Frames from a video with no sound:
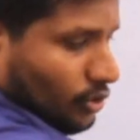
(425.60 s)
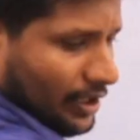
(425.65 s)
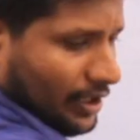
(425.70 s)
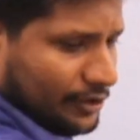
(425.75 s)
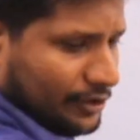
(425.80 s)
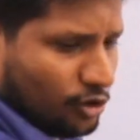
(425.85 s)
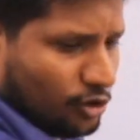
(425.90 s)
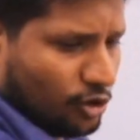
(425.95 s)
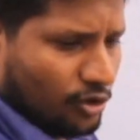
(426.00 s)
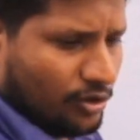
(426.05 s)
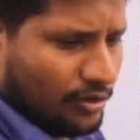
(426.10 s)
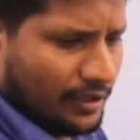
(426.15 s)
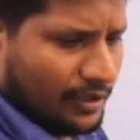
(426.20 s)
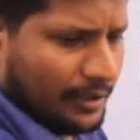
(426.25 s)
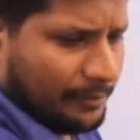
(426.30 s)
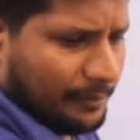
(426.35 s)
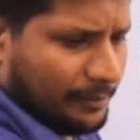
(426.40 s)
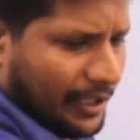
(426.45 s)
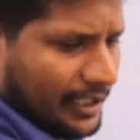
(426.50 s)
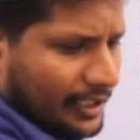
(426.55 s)
सो
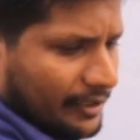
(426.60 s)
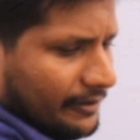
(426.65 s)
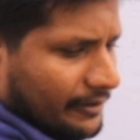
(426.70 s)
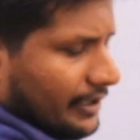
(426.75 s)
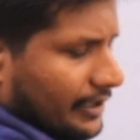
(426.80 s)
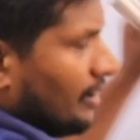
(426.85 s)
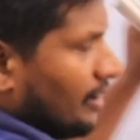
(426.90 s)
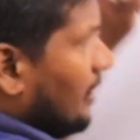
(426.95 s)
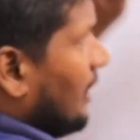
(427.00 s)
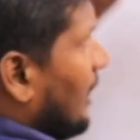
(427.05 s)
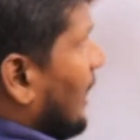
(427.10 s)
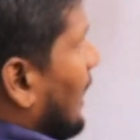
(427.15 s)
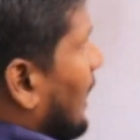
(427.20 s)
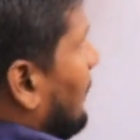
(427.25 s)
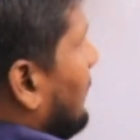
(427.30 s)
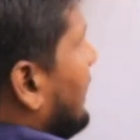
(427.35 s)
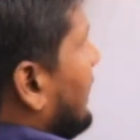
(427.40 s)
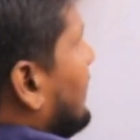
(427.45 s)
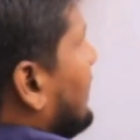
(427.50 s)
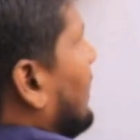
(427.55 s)
बानवे हमें
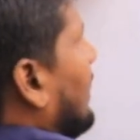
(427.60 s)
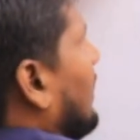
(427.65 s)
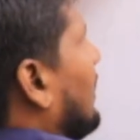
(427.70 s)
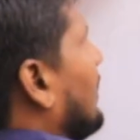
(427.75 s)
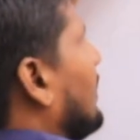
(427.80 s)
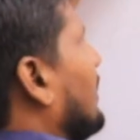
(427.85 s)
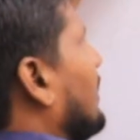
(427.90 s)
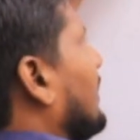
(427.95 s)
निकालना है